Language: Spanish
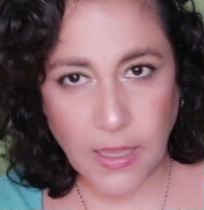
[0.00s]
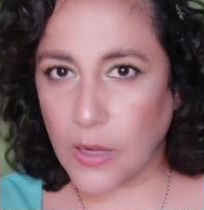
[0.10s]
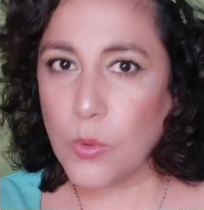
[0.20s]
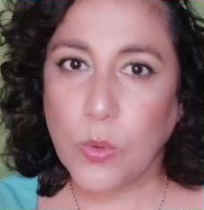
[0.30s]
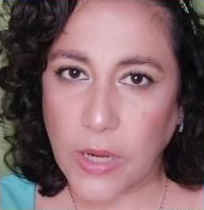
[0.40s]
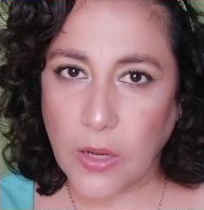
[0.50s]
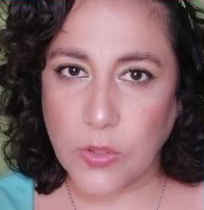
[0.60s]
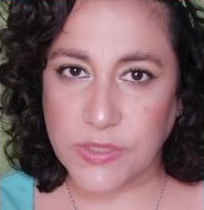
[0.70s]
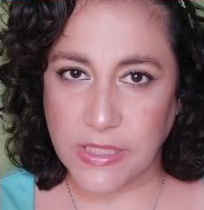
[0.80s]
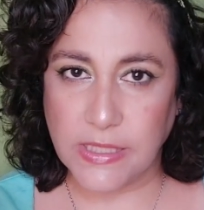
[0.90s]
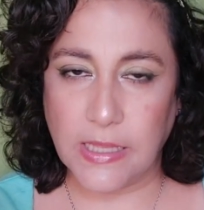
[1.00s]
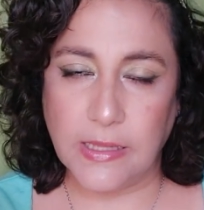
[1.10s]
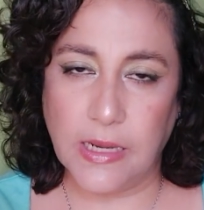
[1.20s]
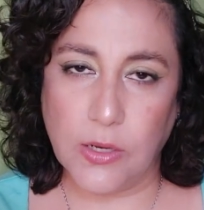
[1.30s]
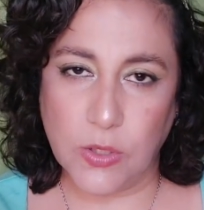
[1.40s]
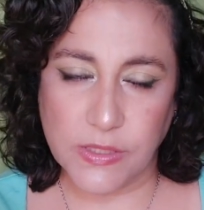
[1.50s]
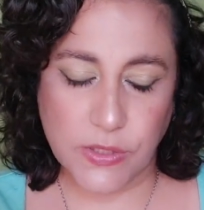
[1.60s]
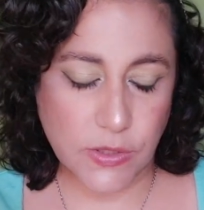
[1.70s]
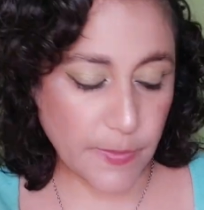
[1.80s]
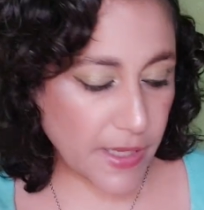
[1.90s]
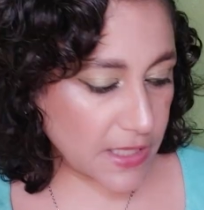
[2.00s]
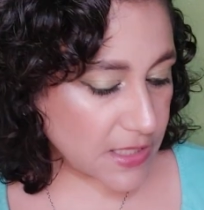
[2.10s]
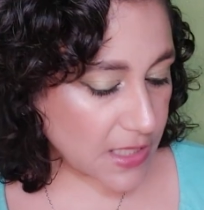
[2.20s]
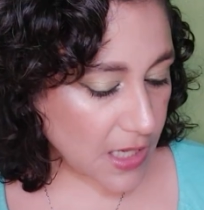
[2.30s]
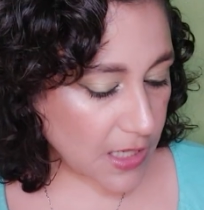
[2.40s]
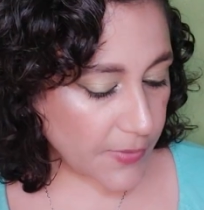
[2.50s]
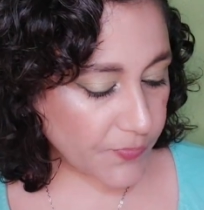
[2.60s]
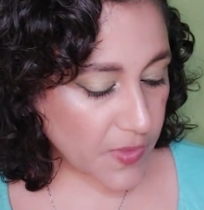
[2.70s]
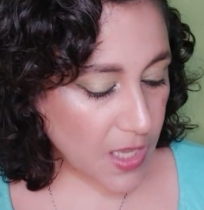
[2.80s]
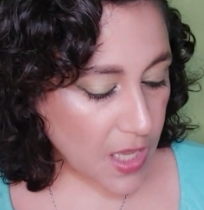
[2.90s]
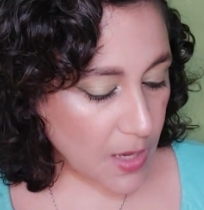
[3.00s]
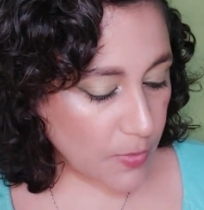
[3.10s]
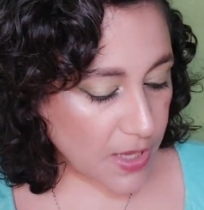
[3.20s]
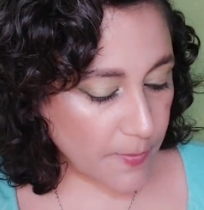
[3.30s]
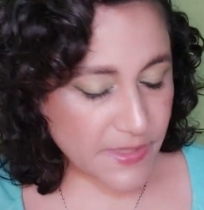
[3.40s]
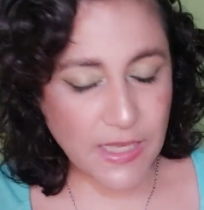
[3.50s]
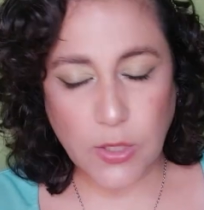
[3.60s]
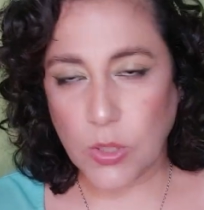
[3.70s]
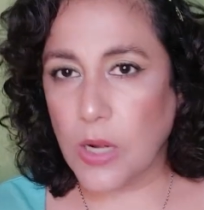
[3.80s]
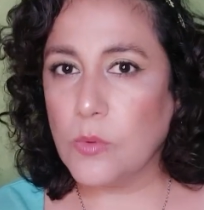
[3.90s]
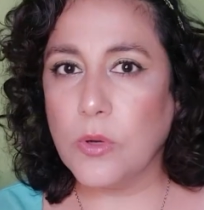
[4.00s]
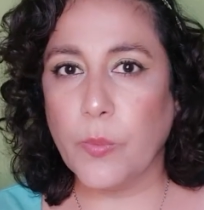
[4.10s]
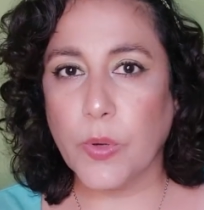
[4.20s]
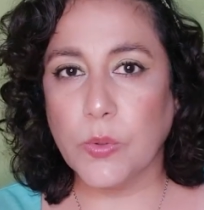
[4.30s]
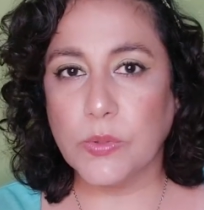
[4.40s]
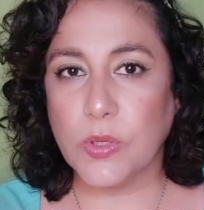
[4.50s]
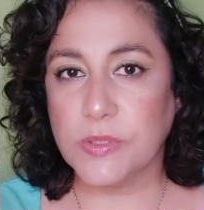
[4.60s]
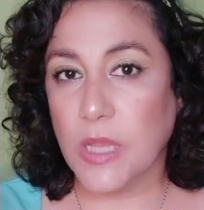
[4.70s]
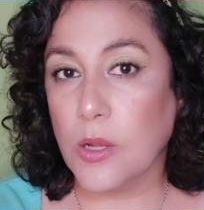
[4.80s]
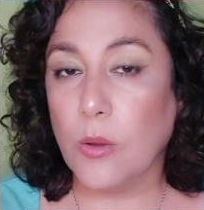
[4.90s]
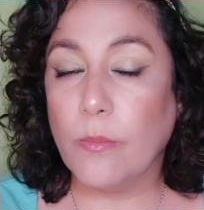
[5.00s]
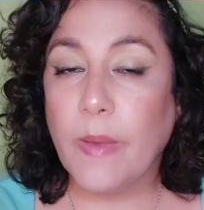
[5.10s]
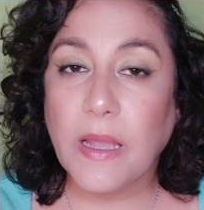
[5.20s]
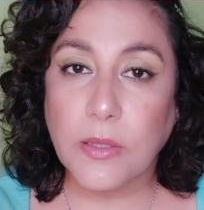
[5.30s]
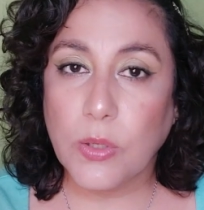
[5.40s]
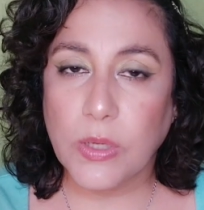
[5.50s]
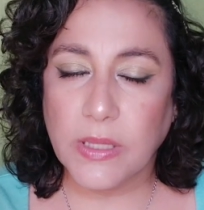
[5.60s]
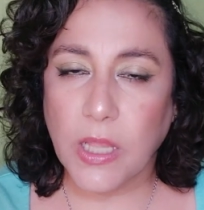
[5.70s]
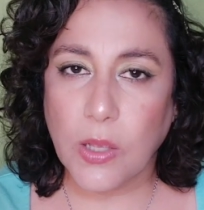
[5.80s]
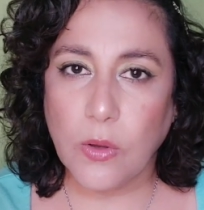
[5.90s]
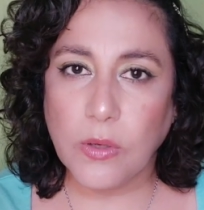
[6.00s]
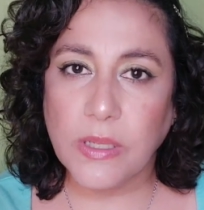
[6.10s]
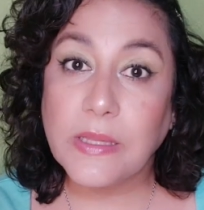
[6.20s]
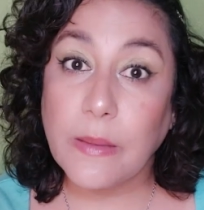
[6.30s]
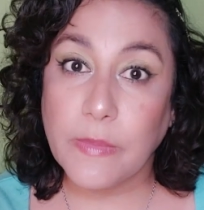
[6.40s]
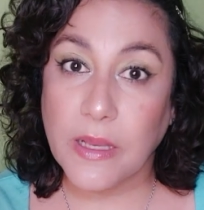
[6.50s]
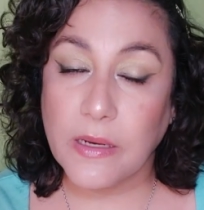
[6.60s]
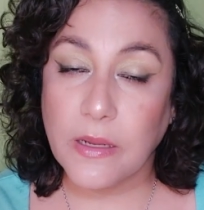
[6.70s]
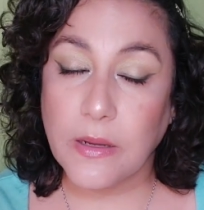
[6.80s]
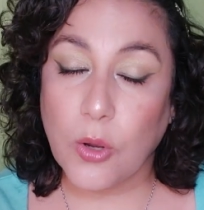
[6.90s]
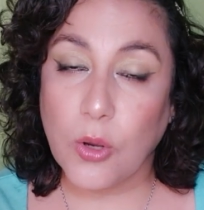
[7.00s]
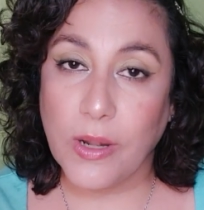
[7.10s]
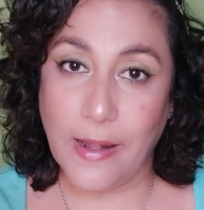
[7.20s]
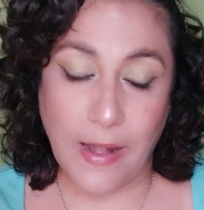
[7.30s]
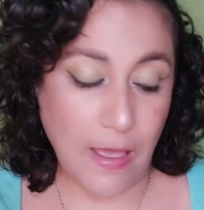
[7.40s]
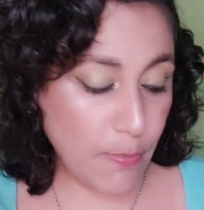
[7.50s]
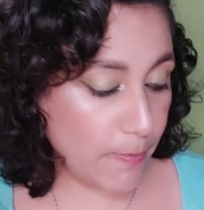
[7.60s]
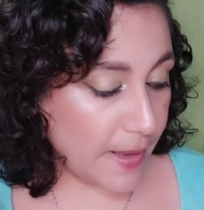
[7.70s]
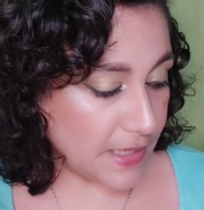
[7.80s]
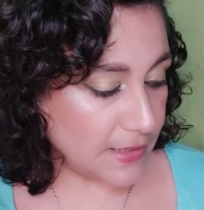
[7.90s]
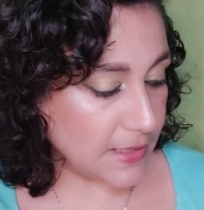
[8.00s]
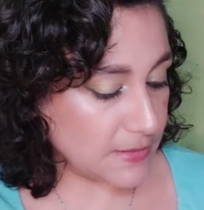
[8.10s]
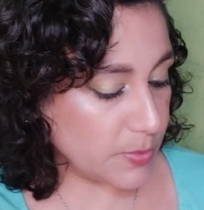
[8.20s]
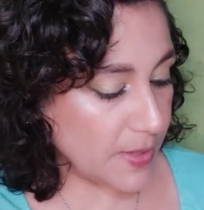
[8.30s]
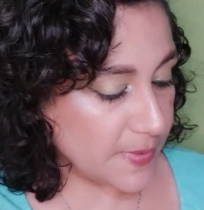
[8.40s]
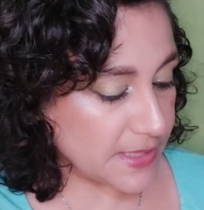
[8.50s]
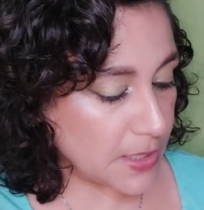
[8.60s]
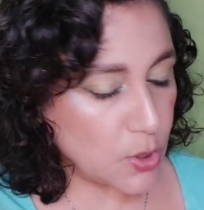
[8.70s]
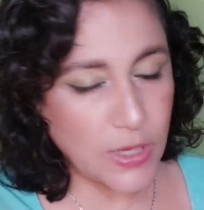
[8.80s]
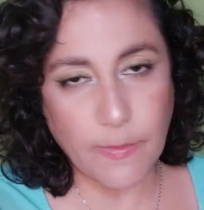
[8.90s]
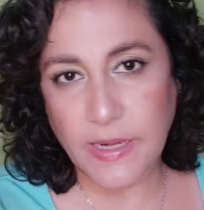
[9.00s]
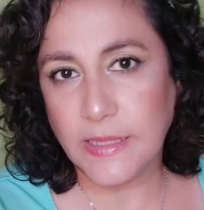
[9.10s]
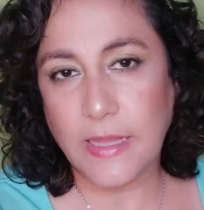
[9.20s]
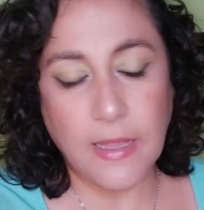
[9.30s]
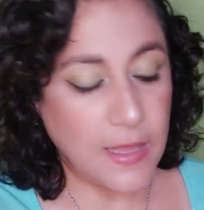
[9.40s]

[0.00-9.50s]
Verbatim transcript: algunas cositas de la colección de maquillaje. Voy a empezar con algunos productos en compacto que tengo y también con las paletas. Voy a empezar con la paleta